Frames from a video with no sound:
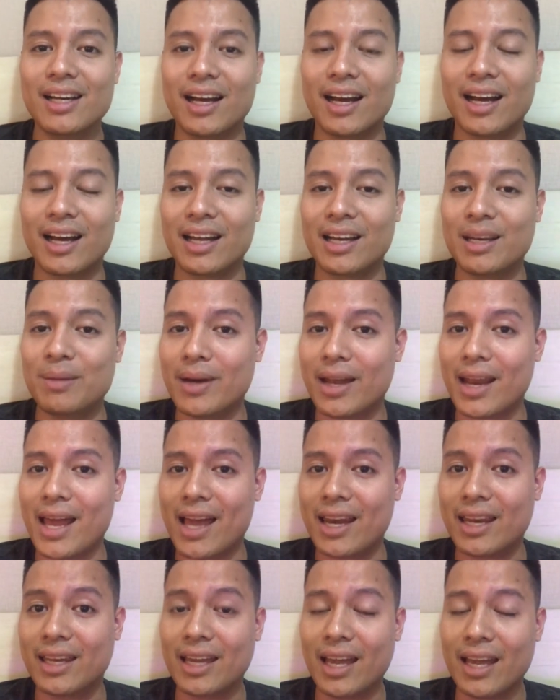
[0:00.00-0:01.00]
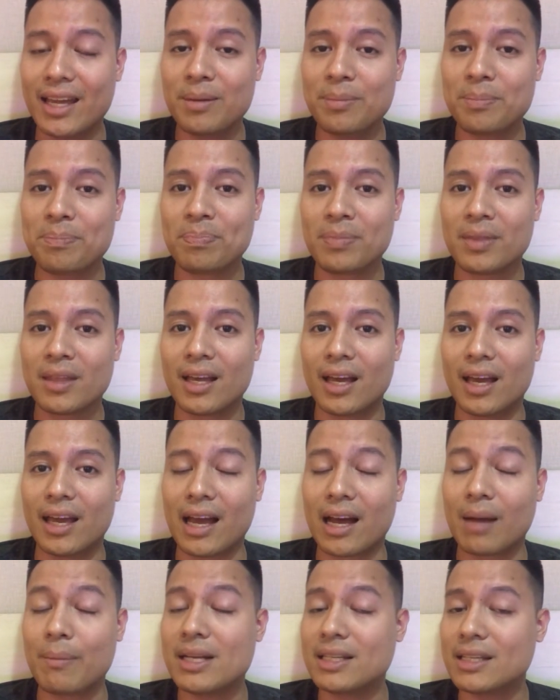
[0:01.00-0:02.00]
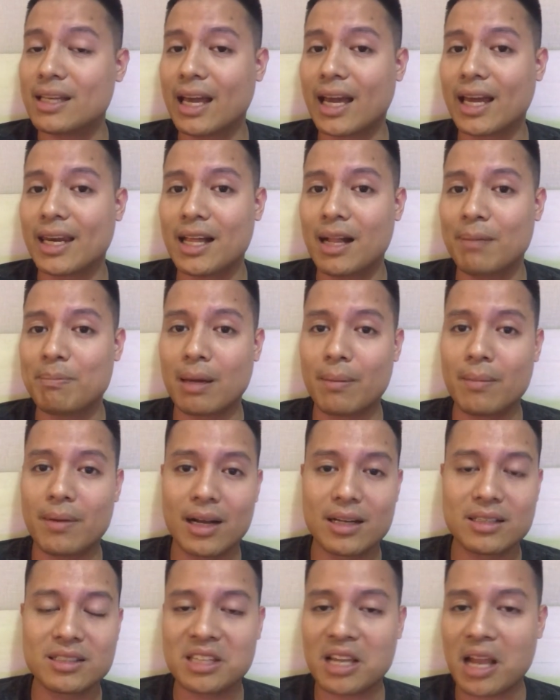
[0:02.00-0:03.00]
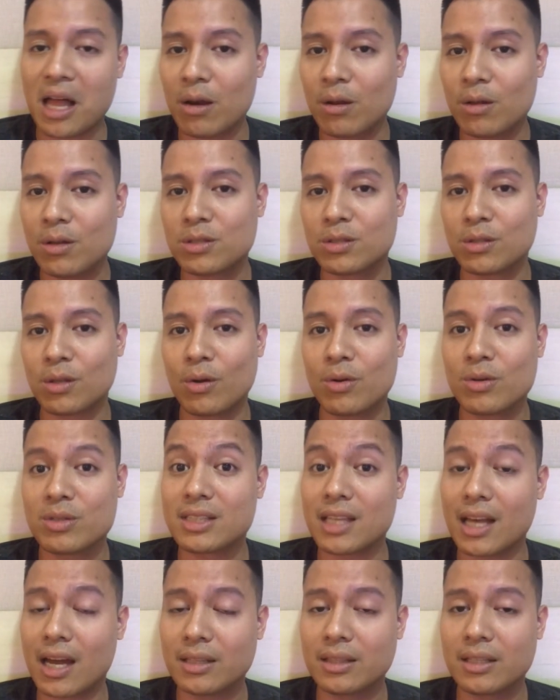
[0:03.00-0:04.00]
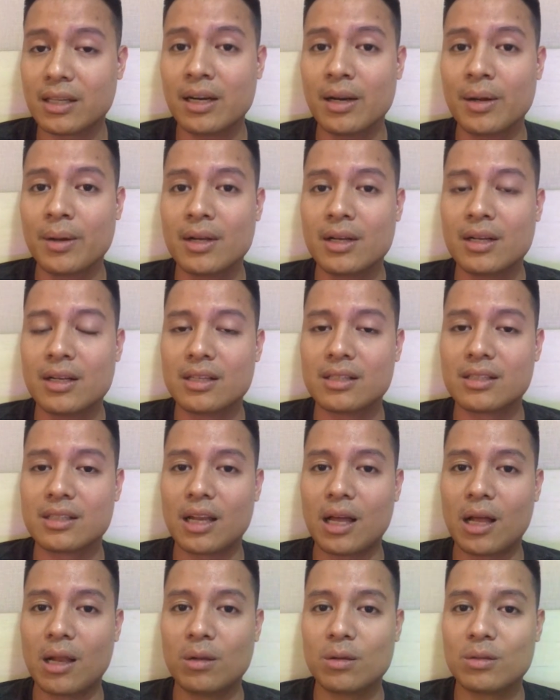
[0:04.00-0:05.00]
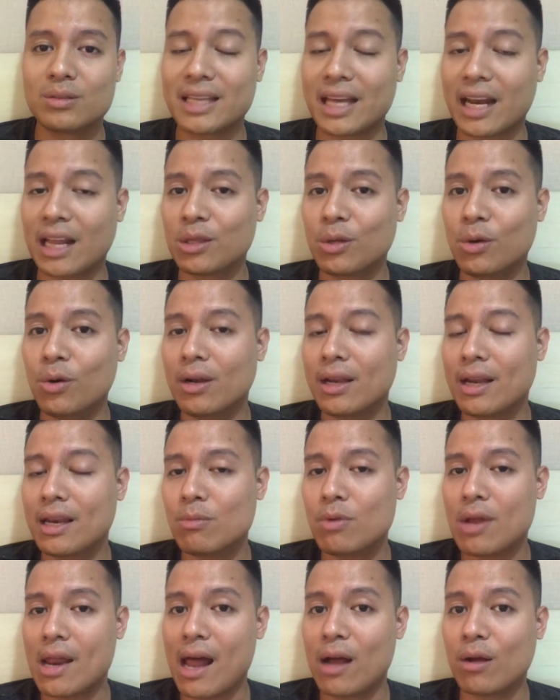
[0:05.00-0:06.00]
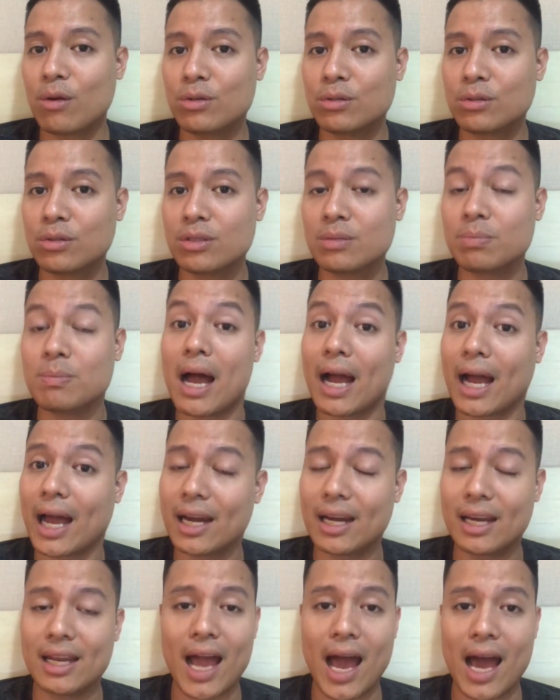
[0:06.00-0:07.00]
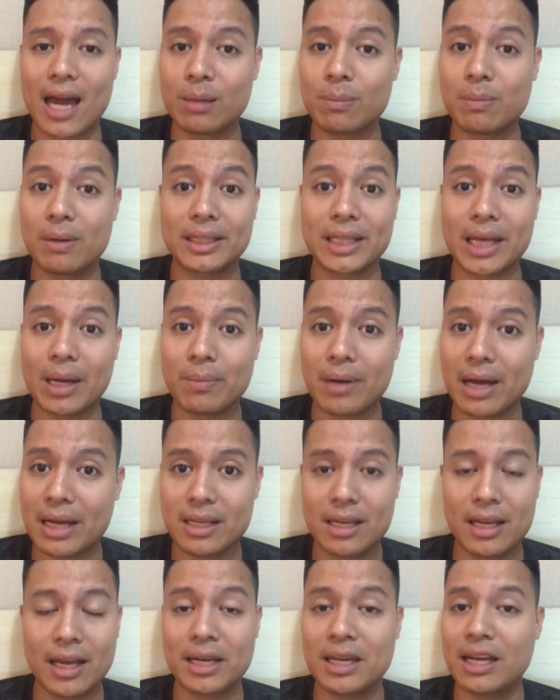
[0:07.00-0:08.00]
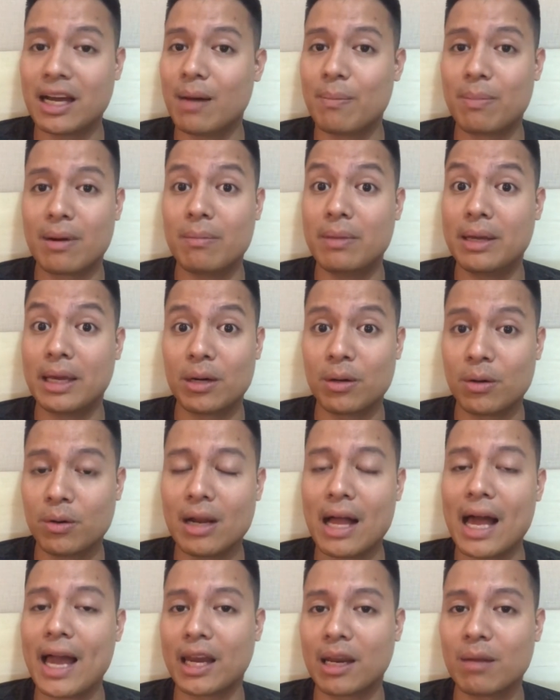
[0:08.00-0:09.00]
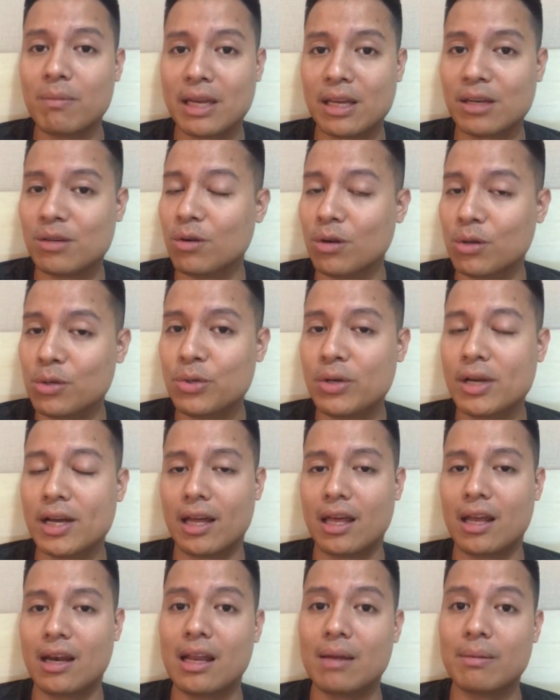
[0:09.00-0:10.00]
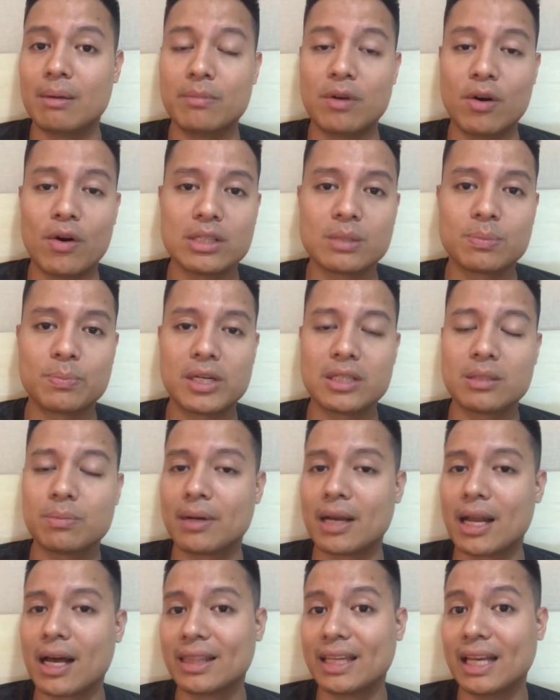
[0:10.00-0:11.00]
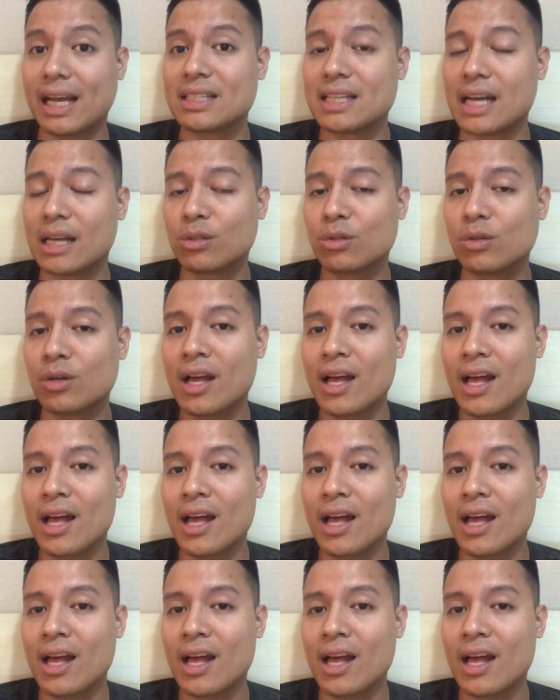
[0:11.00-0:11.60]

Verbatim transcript: Uh, di mana Harry Kane yang biasa dikenal memang selalu slow starter, selalu seret gol di bulan Agustus bahkan di hari pertamanya yang dia nggak pernah bikin gol akhirnya bikin gol juga dan membawa Spurs menang 3-1